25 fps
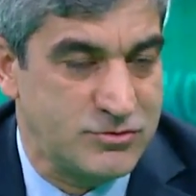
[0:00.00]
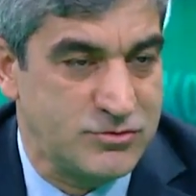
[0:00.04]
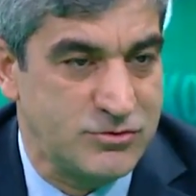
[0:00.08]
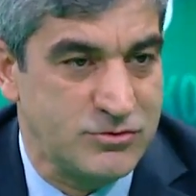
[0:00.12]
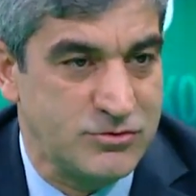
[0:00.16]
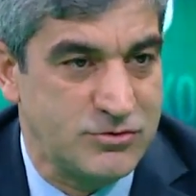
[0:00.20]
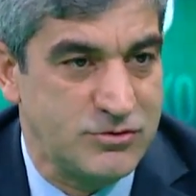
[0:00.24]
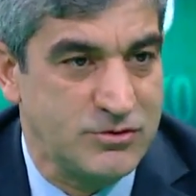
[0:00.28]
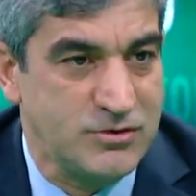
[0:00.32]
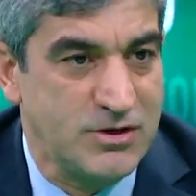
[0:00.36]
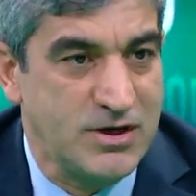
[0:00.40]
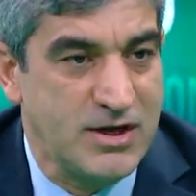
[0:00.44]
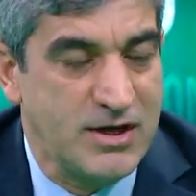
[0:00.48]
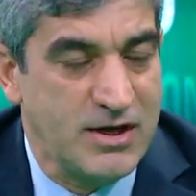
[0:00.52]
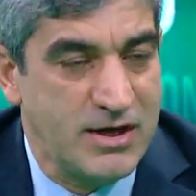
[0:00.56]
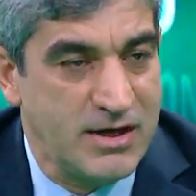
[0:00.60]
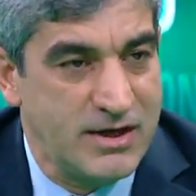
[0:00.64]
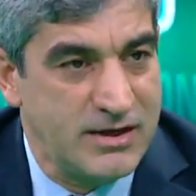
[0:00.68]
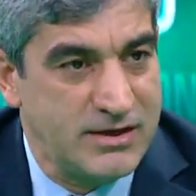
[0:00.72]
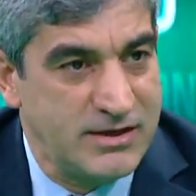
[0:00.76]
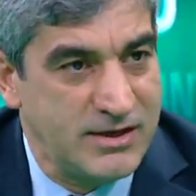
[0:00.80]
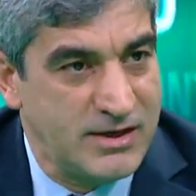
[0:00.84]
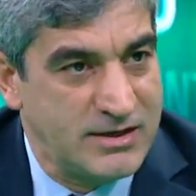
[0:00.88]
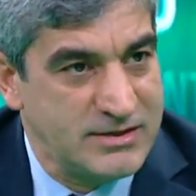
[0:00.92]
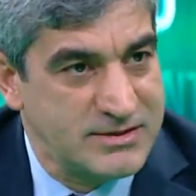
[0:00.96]
Çünkü
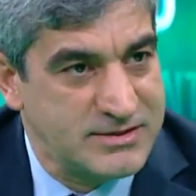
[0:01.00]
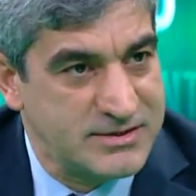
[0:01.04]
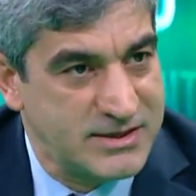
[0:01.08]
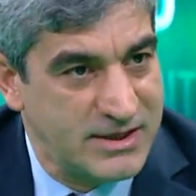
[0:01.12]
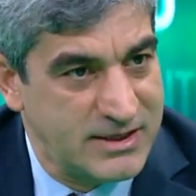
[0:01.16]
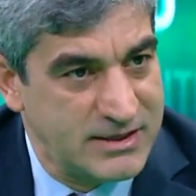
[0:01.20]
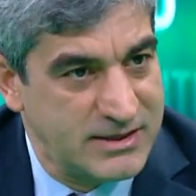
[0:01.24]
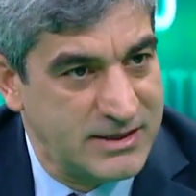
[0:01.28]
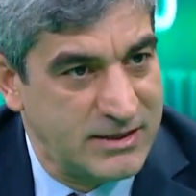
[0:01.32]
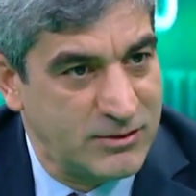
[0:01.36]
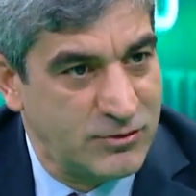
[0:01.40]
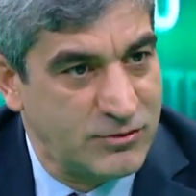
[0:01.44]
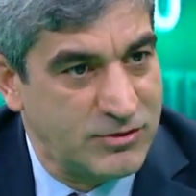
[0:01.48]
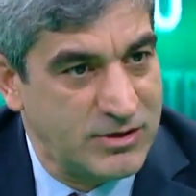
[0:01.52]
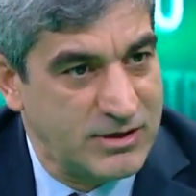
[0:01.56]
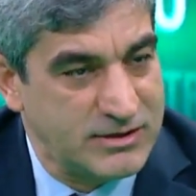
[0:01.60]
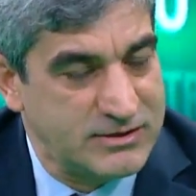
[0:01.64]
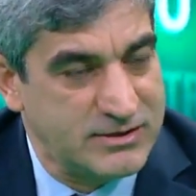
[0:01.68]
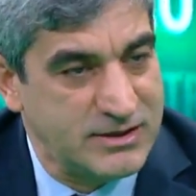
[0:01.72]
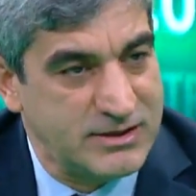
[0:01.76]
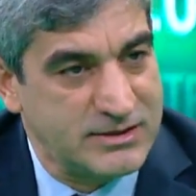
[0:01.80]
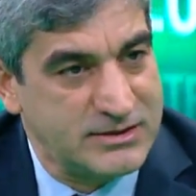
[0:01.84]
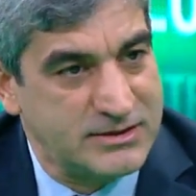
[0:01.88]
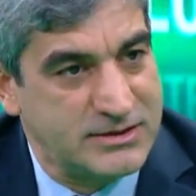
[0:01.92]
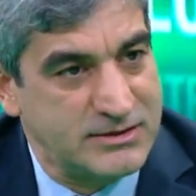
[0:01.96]
eriyen stentleri oraya
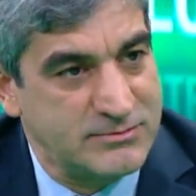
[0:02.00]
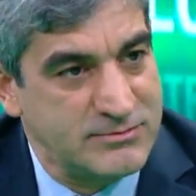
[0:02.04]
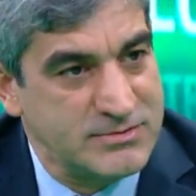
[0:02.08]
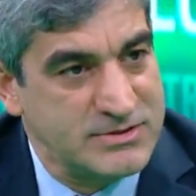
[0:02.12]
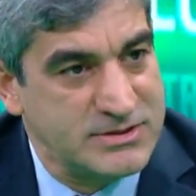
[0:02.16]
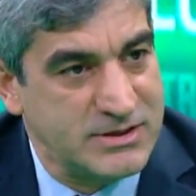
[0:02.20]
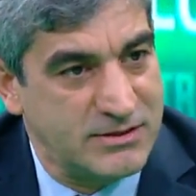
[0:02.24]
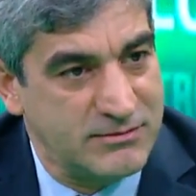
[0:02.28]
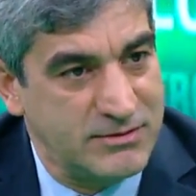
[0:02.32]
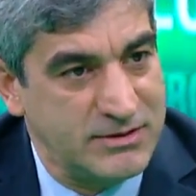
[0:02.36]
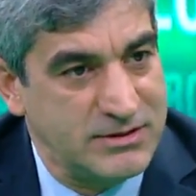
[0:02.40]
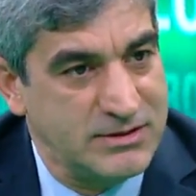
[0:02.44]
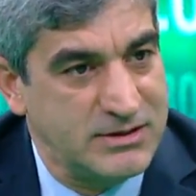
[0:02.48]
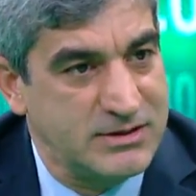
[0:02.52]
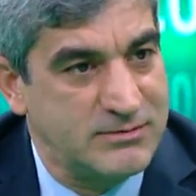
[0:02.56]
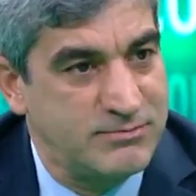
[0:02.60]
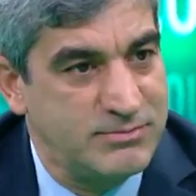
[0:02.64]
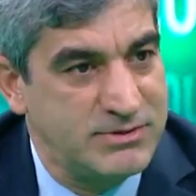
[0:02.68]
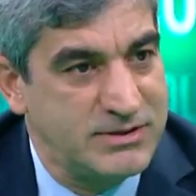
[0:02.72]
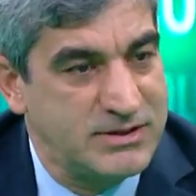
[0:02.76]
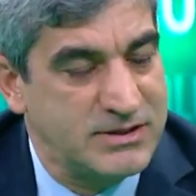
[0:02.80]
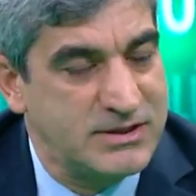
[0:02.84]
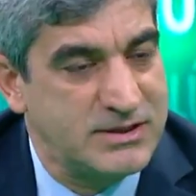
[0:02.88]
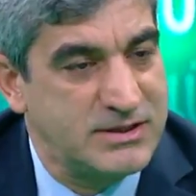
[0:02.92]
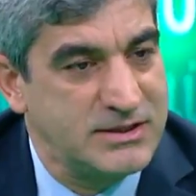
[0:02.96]
taktığımız zaman
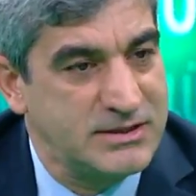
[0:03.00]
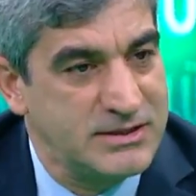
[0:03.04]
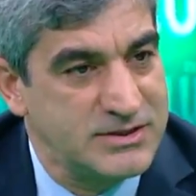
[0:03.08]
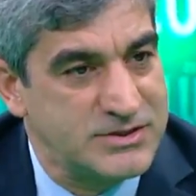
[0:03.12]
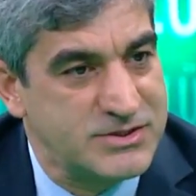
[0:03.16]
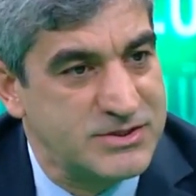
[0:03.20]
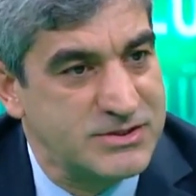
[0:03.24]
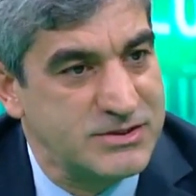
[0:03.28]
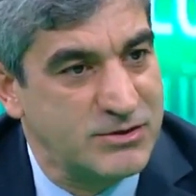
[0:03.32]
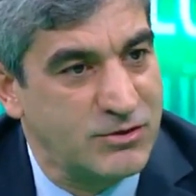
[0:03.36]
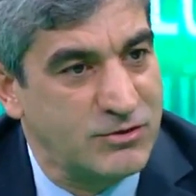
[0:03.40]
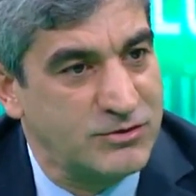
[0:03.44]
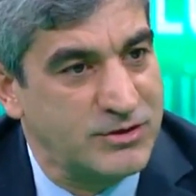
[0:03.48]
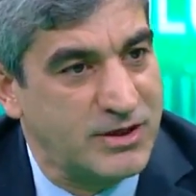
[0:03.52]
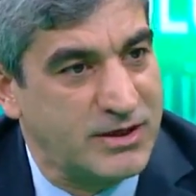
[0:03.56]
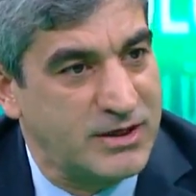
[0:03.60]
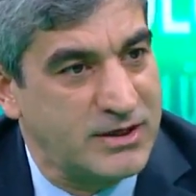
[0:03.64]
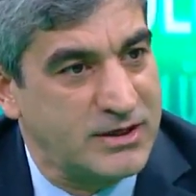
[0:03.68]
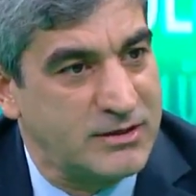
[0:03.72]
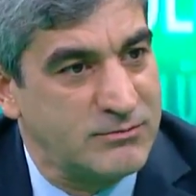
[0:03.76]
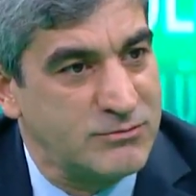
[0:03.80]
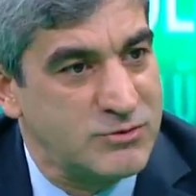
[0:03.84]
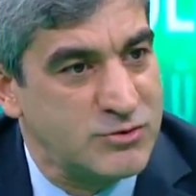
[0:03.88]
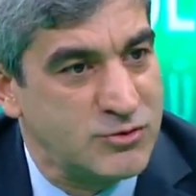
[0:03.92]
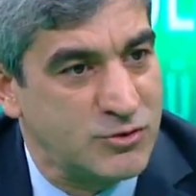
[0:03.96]
1-2 yıl içinde onlar
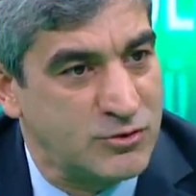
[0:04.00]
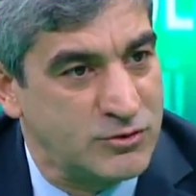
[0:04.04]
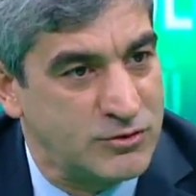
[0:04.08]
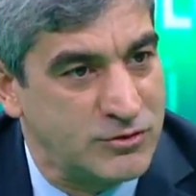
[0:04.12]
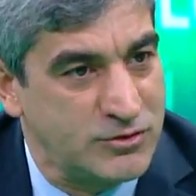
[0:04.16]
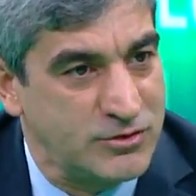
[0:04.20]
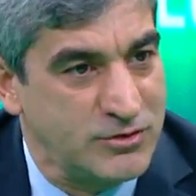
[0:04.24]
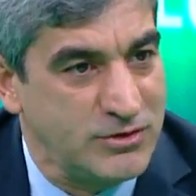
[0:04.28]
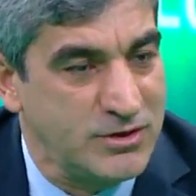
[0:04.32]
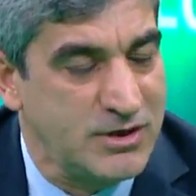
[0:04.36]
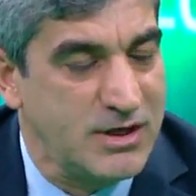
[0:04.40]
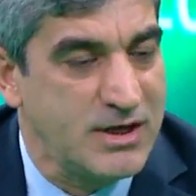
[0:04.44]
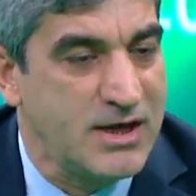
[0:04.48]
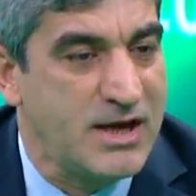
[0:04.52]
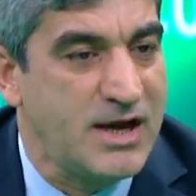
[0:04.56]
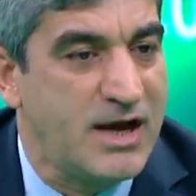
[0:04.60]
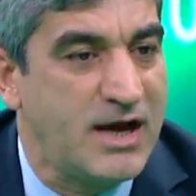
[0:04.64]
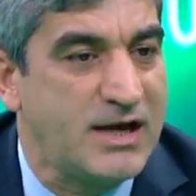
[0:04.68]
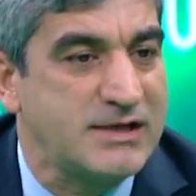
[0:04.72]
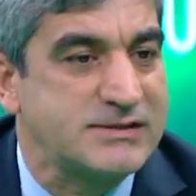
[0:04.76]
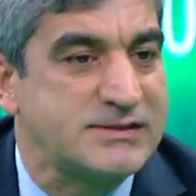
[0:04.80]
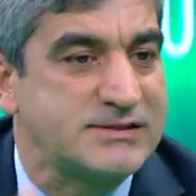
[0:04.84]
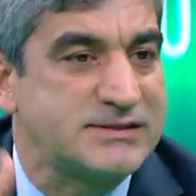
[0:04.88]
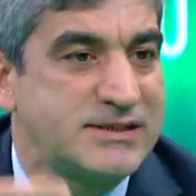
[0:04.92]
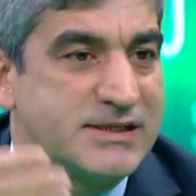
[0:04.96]
erimiş oluyor
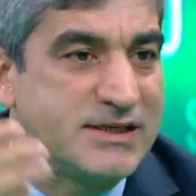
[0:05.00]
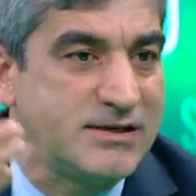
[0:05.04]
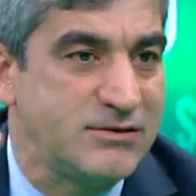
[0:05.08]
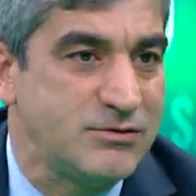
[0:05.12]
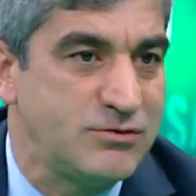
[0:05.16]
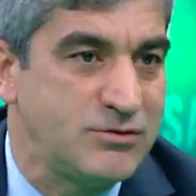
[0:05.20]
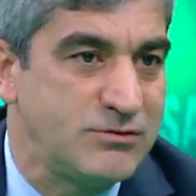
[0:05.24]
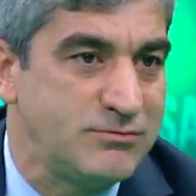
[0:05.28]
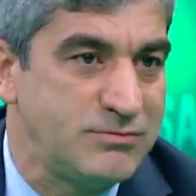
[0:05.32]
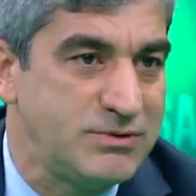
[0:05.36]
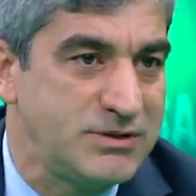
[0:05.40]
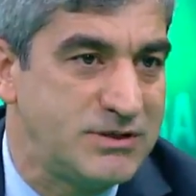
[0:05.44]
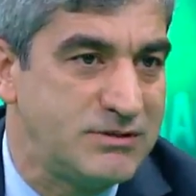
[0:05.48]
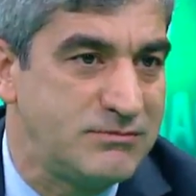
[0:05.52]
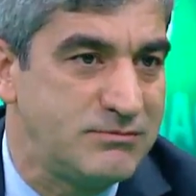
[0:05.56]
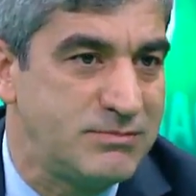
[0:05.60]
hastaya bir,